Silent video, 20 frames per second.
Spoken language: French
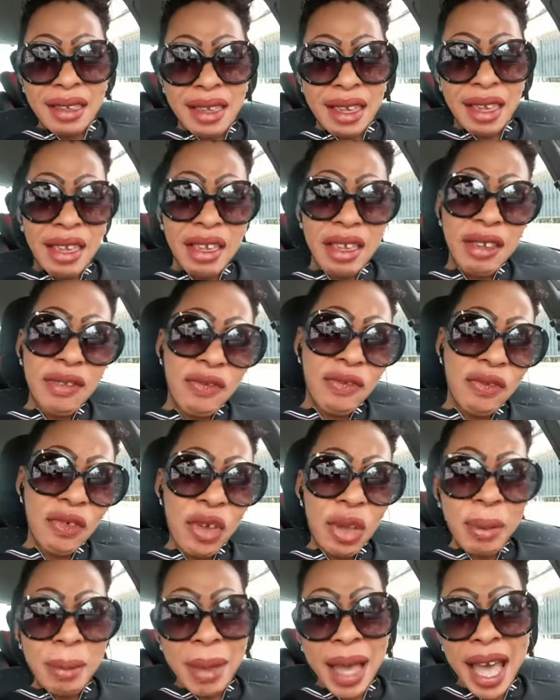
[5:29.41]
qui
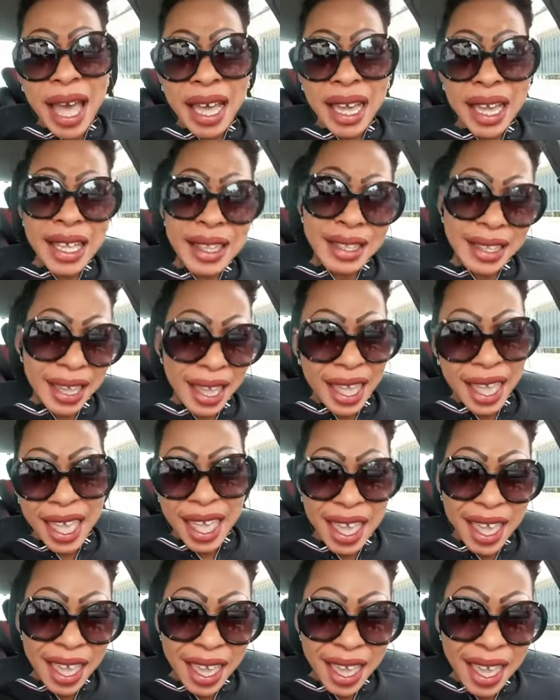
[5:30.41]
veut
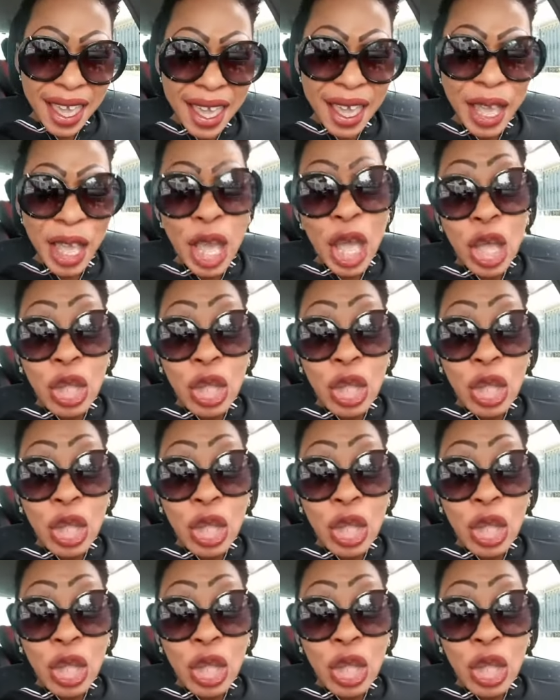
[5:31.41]
m'arrêter